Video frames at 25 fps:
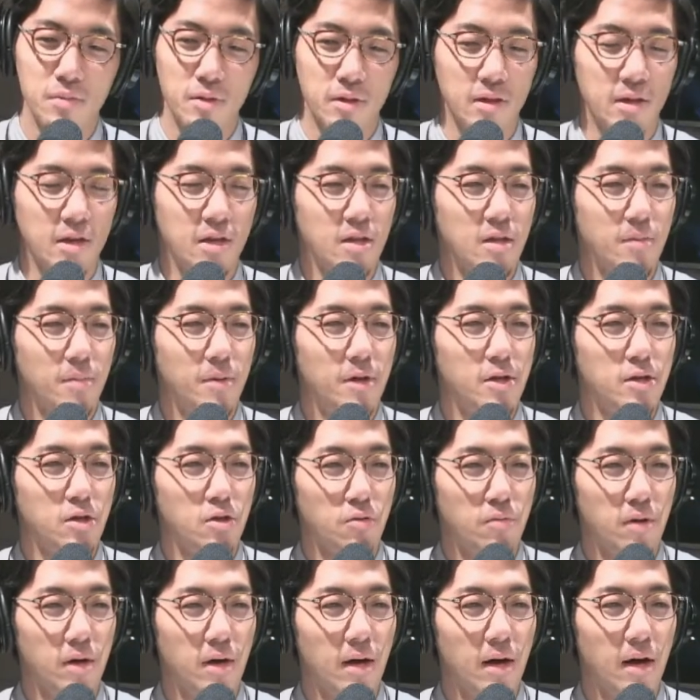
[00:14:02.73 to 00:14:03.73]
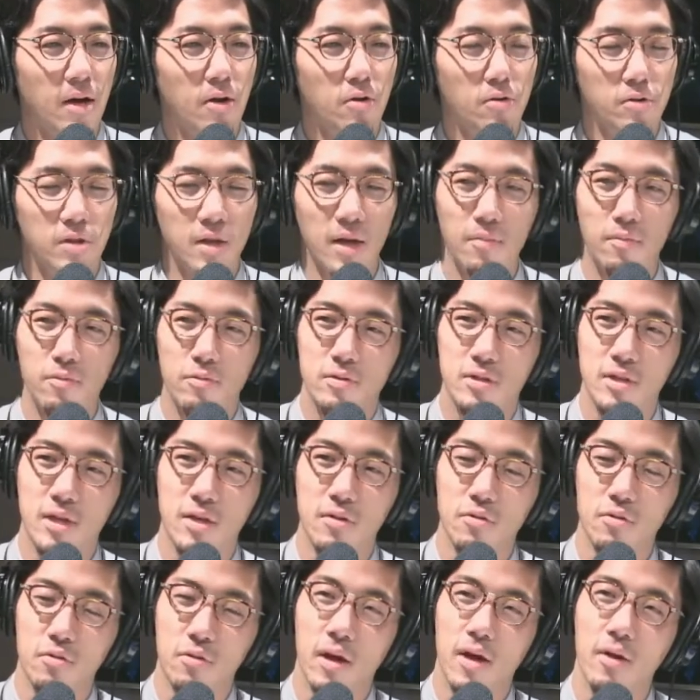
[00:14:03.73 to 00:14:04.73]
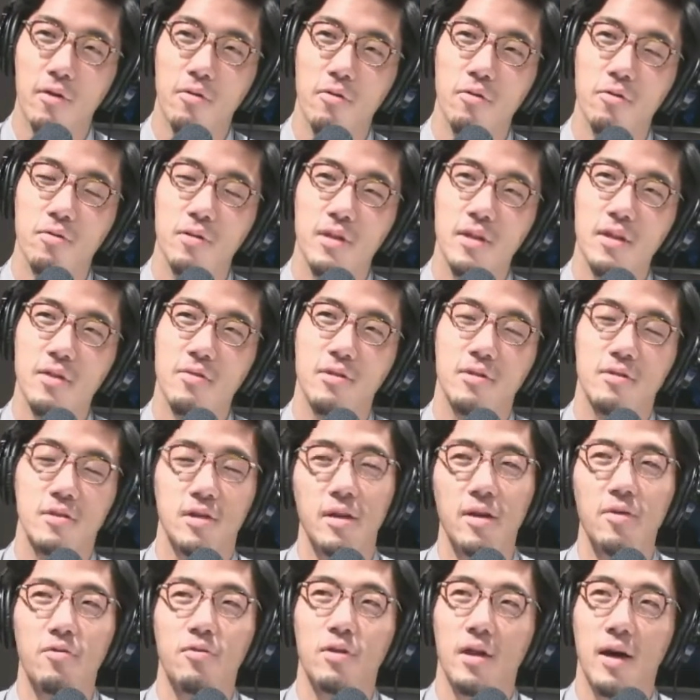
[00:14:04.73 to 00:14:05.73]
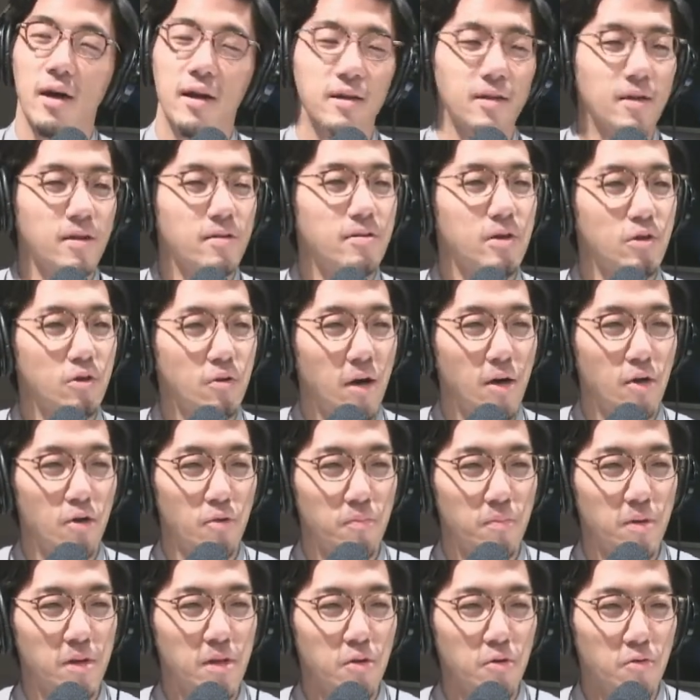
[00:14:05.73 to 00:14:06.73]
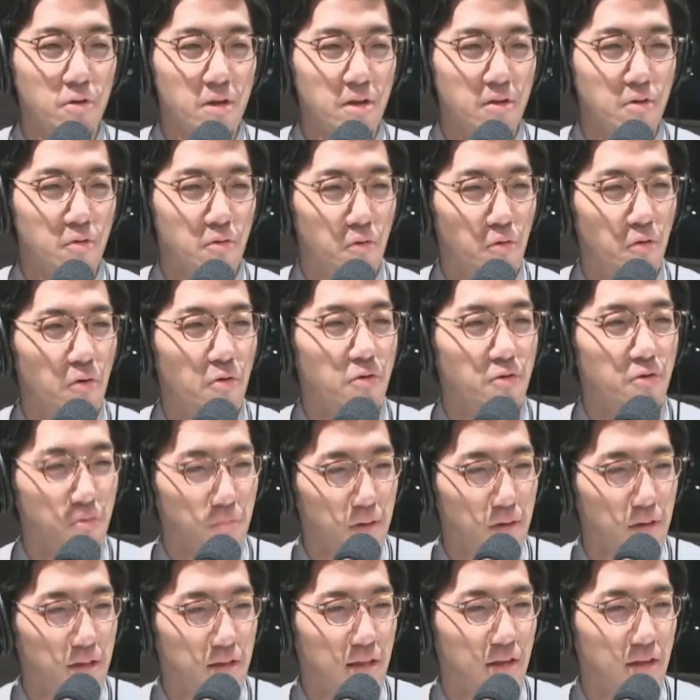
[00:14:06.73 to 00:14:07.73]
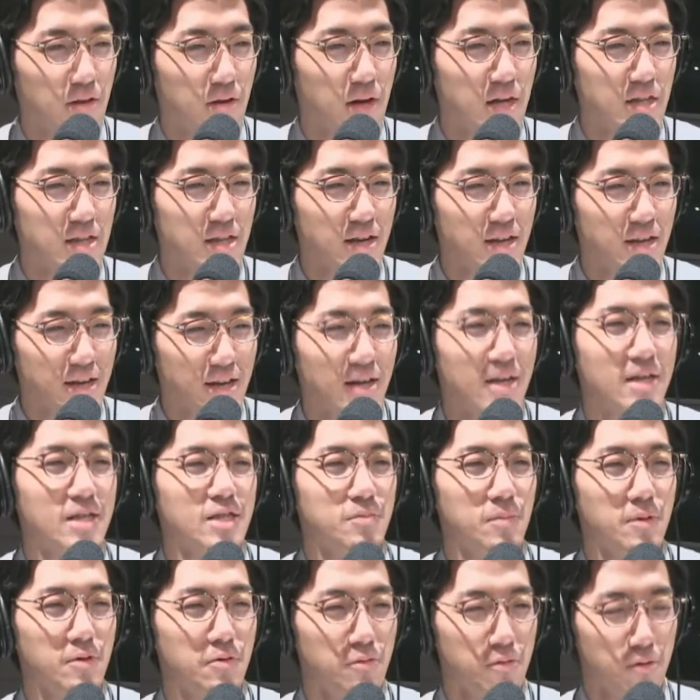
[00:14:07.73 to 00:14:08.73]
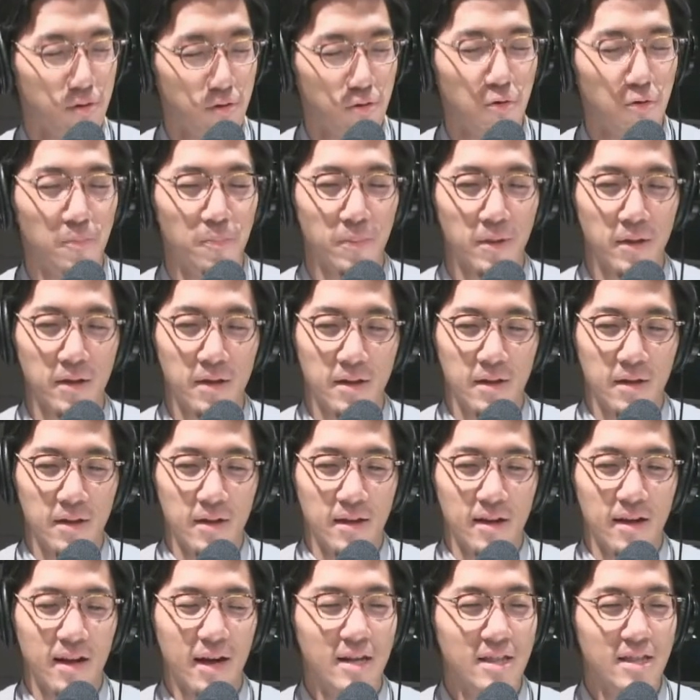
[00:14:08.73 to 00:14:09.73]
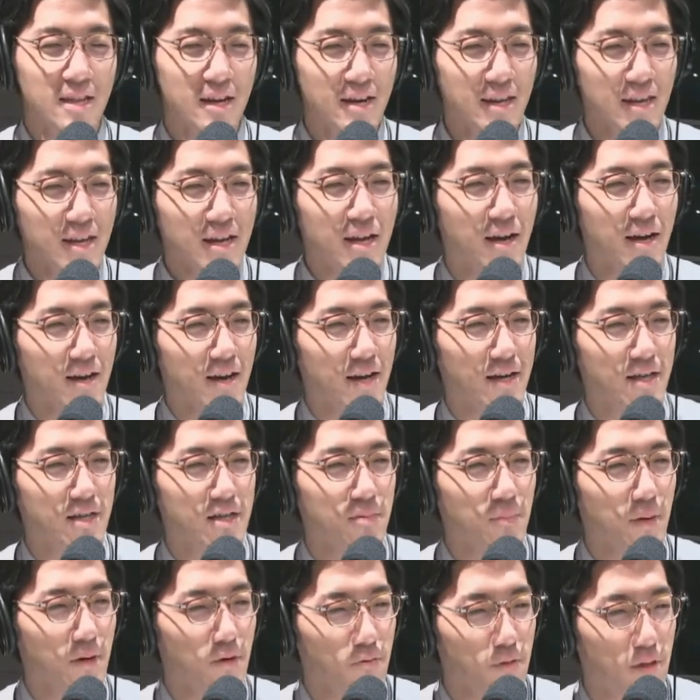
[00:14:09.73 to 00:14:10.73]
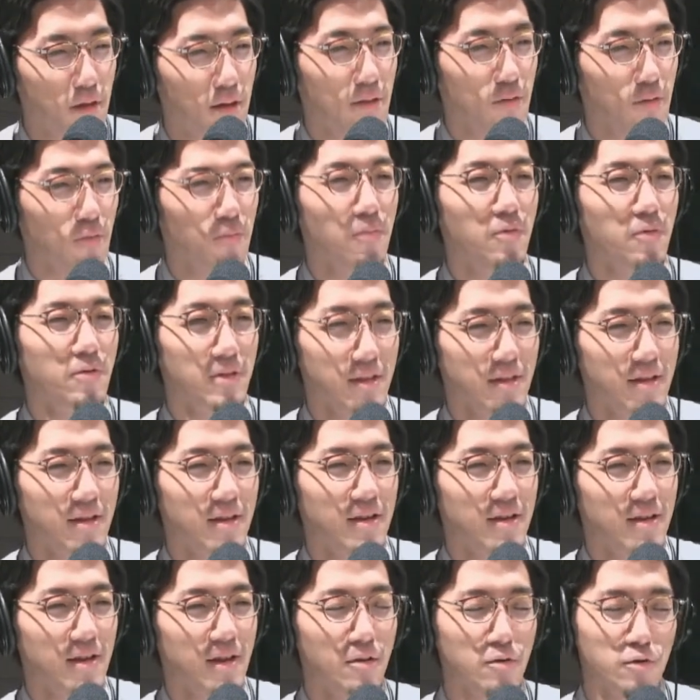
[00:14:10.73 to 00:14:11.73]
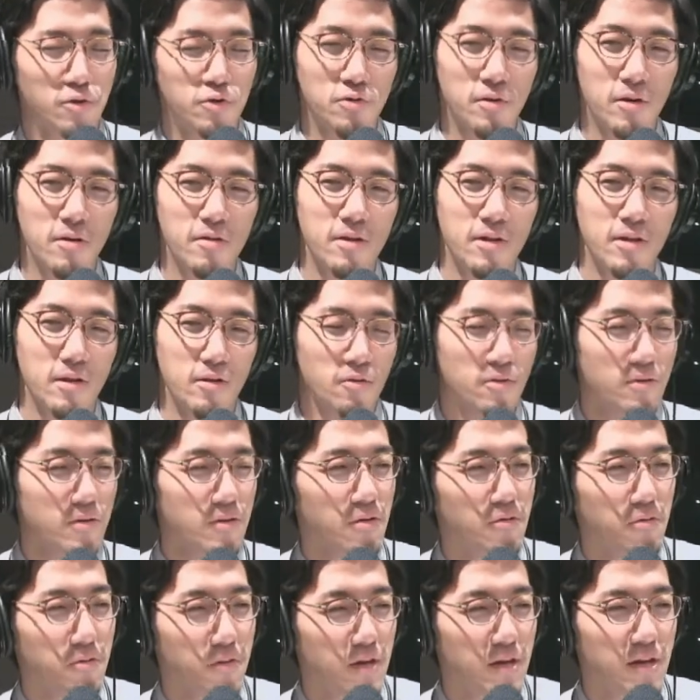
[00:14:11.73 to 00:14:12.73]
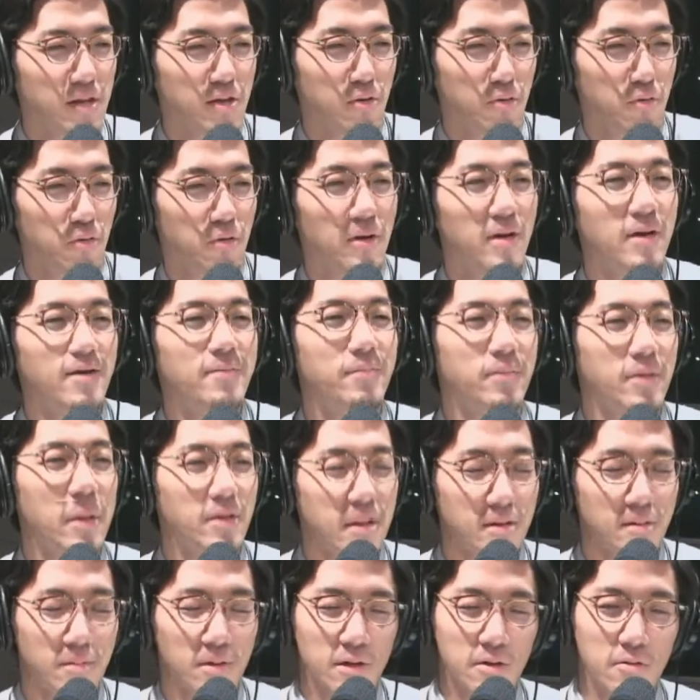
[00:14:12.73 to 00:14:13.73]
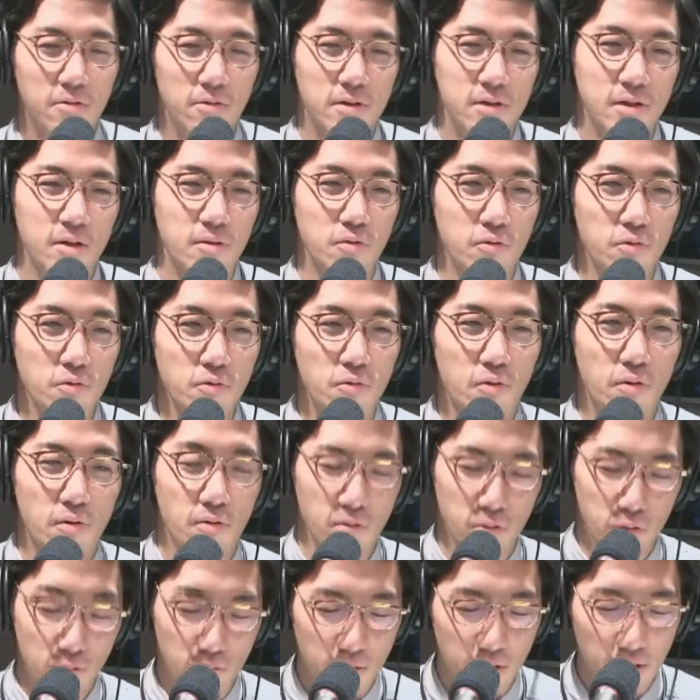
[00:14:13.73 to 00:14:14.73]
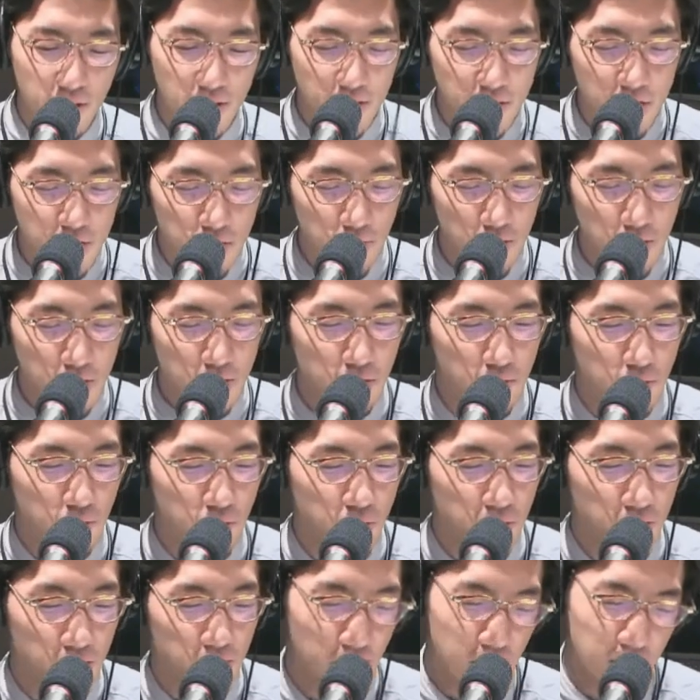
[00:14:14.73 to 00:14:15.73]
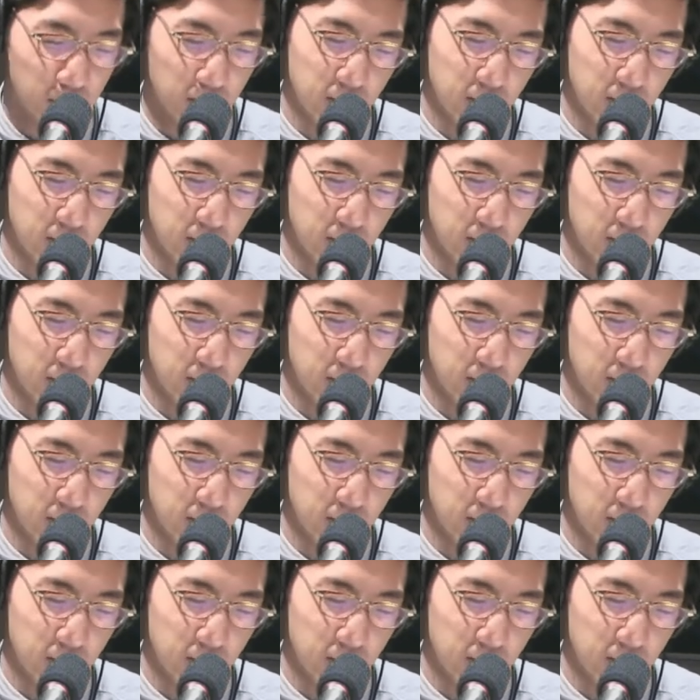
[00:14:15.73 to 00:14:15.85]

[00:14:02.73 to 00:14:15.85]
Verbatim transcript: めて聞いたバージョンはあの多分ちゃんとあの出てるやつじゃないのかなあれなんですけど「あの緑の5本指」って語りから始まるんですよ、うんうんうん、語りから始まるてと思って結構中学生でその曲聞いたことなかったんでびっくりしたのと、ええそっから始まった曲が